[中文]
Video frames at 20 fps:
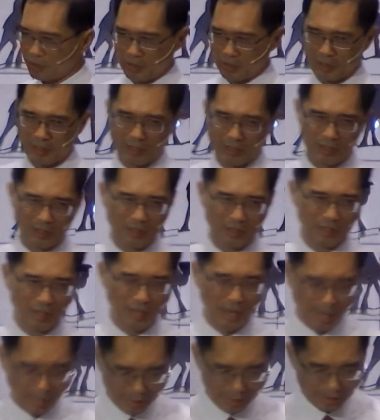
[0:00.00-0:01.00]
你的
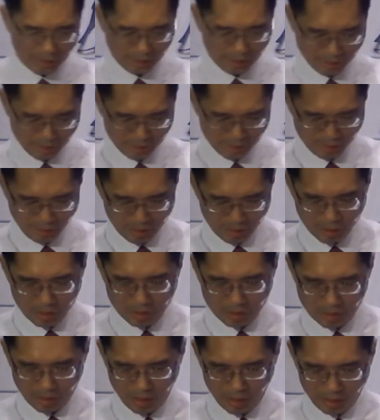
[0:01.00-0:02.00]
孩子、儿
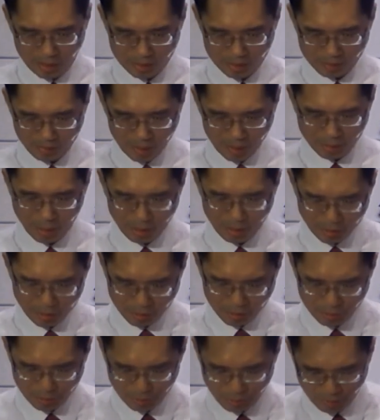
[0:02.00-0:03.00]
子哈，哦，当着
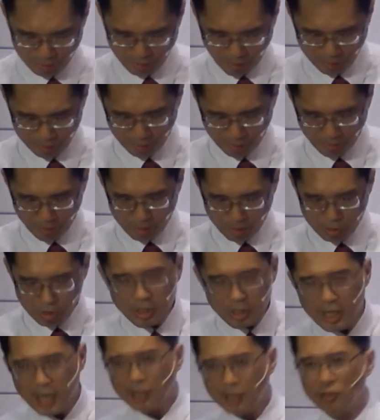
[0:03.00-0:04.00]
故宫嘛。”所以
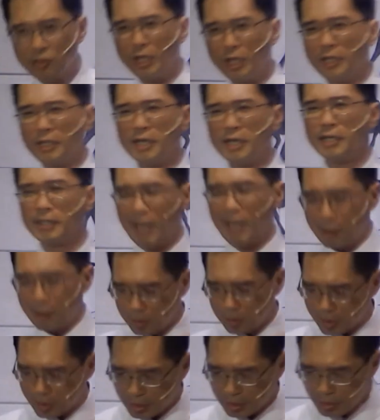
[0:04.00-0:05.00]
他决定，他有
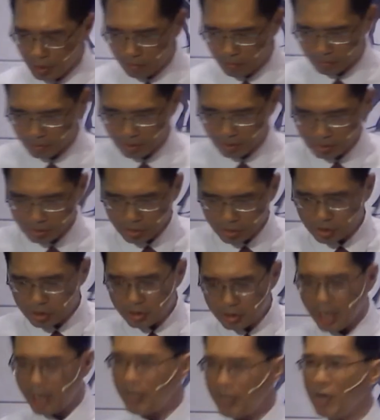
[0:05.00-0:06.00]
行动，就是
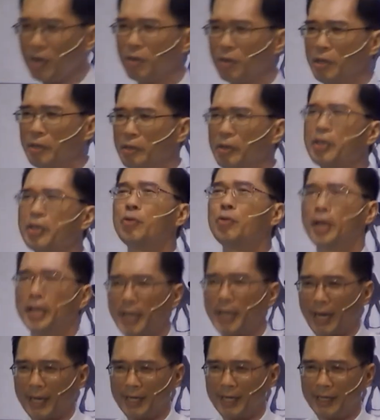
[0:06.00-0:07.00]
他要愿意悔
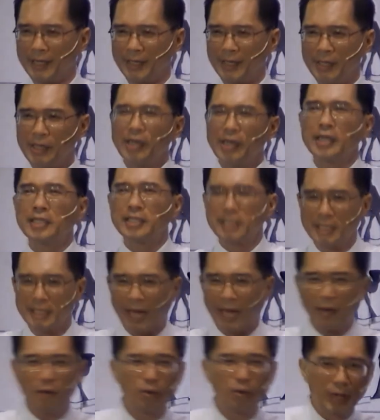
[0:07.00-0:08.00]
改，愿意起
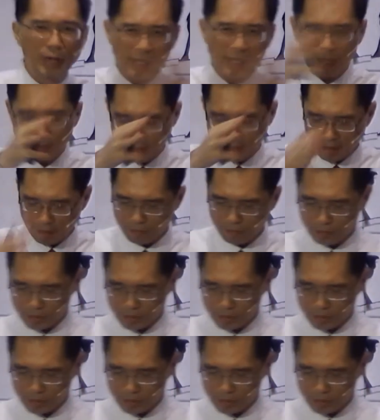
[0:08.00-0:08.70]
来回到他父